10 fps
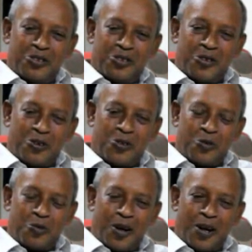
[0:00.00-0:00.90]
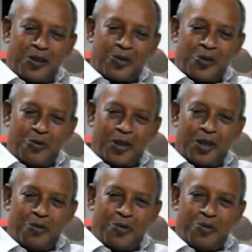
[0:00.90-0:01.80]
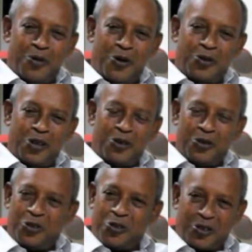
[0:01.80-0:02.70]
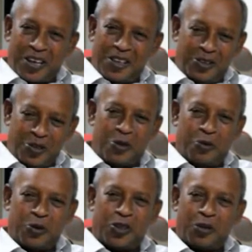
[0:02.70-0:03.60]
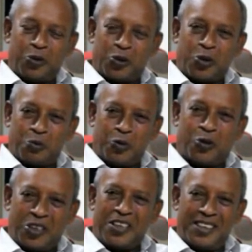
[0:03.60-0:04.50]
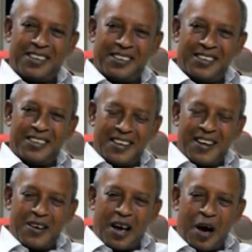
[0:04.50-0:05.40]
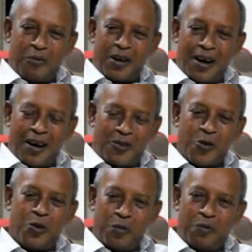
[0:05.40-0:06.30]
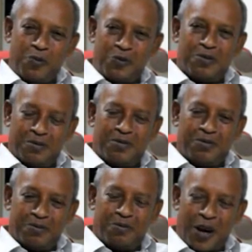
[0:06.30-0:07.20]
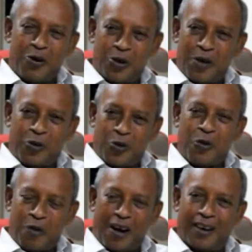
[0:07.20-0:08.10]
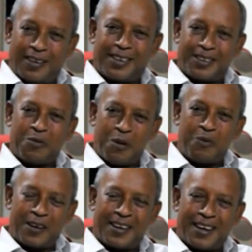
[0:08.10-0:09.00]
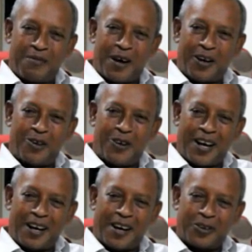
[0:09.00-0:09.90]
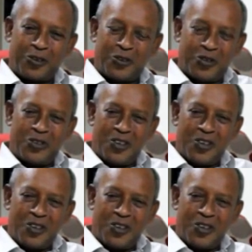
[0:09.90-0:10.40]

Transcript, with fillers: তো তোমরা তোমরা যে মহতি উদ্যোগটা নিছ পঞ্চাশ বছর পূর্তির আমরা খুবই প্রাউড এবং খুব ভালো লাগতেছে ব্যাপারটা ভালো লাগে না শুধু